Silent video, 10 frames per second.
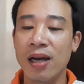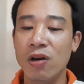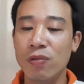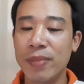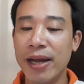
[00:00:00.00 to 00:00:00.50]

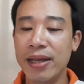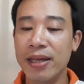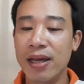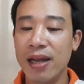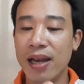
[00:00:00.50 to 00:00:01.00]
Hôm nay
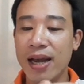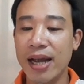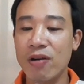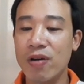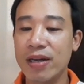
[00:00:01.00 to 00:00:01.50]
là
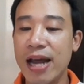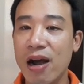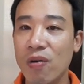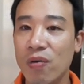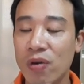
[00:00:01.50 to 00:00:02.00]
ngày hoàng
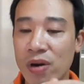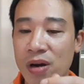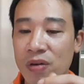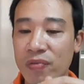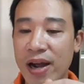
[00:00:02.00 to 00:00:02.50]
đạo,
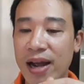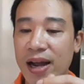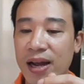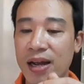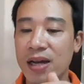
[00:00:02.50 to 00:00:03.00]

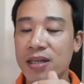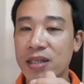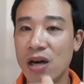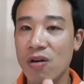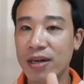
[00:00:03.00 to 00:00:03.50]
và
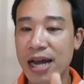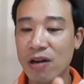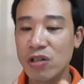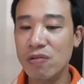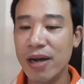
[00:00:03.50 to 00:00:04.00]
giờ hoàng
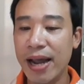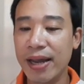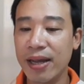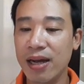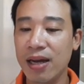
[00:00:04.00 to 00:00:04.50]
đạo trong
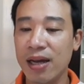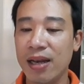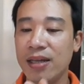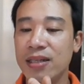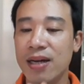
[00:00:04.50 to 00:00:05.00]
ngày
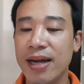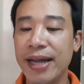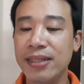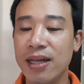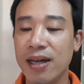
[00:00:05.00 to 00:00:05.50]
là giờ
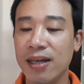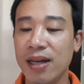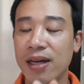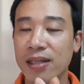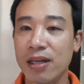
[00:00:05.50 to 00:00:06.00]
Canh Dần
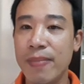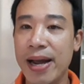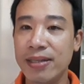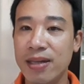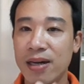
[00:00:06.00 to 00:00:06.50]
từ
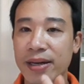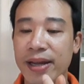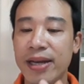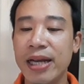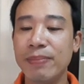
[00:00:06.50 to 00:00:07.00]
ba giờ
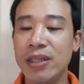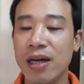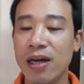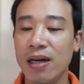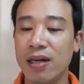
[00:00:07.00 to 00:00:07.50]
đến năm
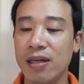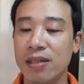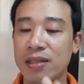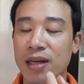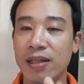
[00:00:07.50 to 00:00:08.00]
giờ,
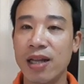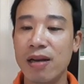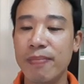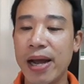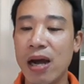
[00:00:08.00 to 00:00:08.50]
giờ
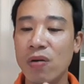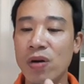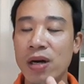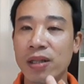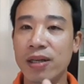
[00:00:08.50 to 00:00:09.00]
Tân Mão
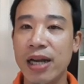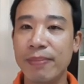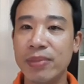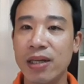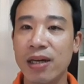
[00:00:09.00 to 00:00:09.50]
từ
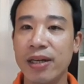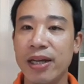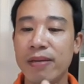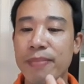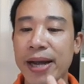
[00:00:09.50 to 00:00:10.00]
năm giờ
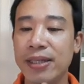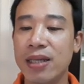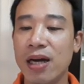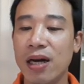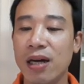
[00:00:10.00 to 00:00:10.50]
đến bảy
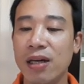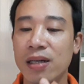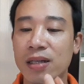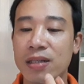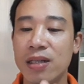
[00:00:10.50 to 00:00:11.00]
giờ,
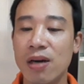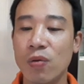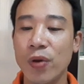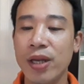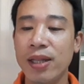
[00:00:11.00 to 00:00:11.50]
giờ
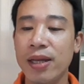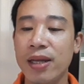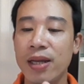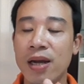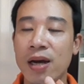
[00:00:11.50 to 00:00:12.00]
Quý
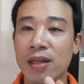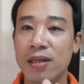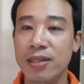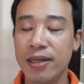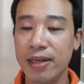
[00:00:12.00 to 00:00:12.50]
Tỵ
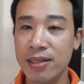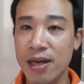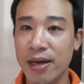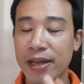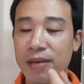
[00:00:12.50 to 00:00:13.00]
từ chín
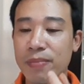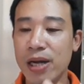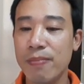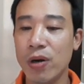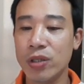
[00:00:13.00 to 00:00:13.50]
giờ đến
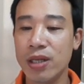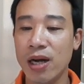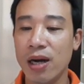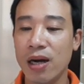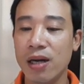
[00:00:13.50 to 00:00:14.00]
mười một
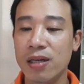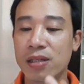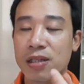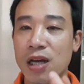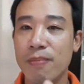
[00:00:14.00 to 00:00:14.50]
giờ,
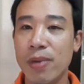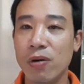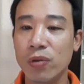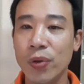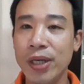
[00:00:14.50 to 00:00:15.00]
giờ
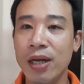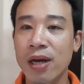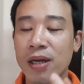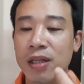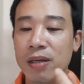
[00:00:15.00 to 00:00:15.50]
Mậu Tuất
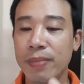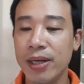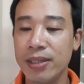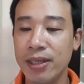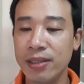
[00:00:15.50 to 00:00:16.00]
từ
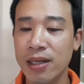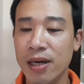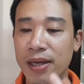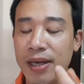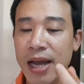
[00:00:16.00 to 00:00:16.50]
mười chín
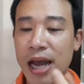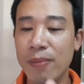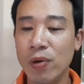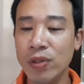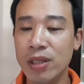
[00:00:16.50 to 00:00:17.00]
giờ đến hai
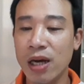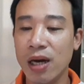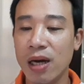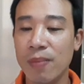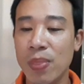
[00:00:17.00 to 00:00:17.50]
mươi mốt
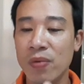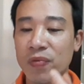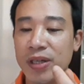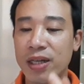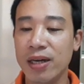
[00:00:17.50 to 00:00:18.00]
giờ,
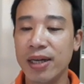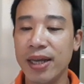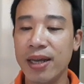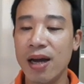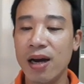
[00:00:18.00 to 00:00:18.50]
và giờ
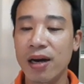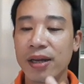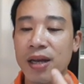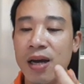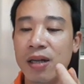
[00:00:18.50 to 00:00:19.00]
Kỷ
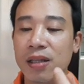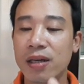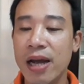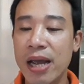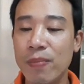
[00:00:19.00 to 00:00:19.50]
Hợi
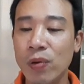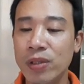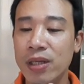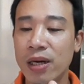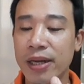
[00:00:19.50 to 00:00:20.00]
từ hai mươi mốt
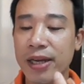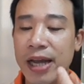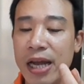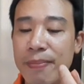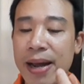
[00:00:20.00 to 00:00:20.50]
giờ đến
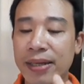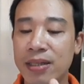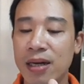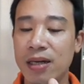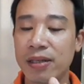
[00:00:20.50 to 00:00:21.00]
hai mươi ba
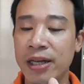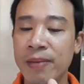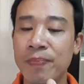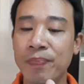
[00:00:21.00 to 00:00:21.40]
giờ nhé.